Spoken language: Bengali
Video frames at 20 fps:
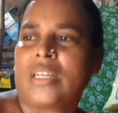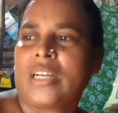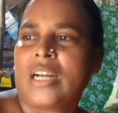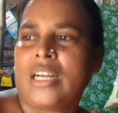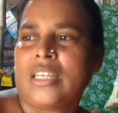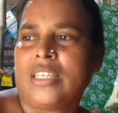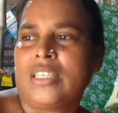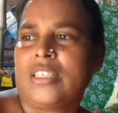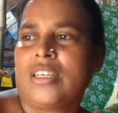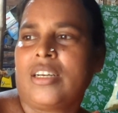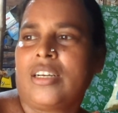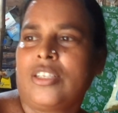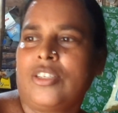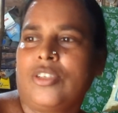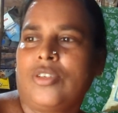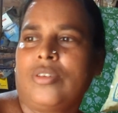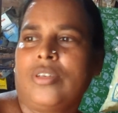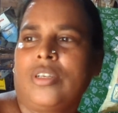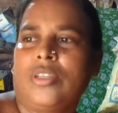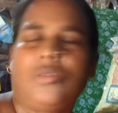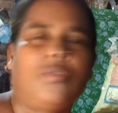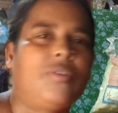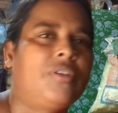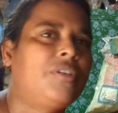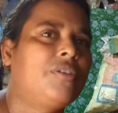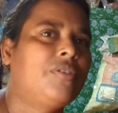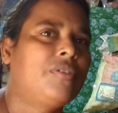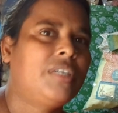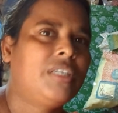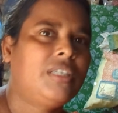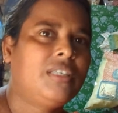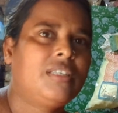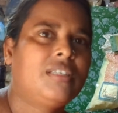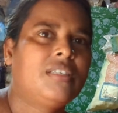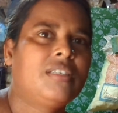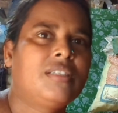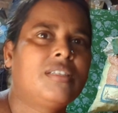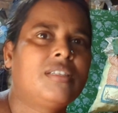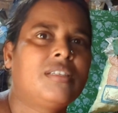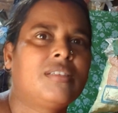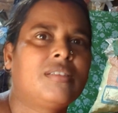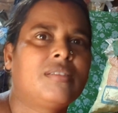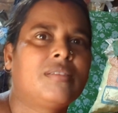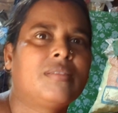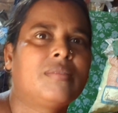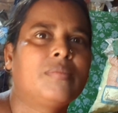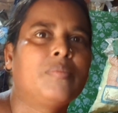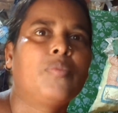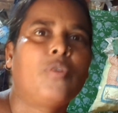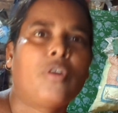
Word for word: কাজে যাওয়ার জন্য তৈরি হই কোথায়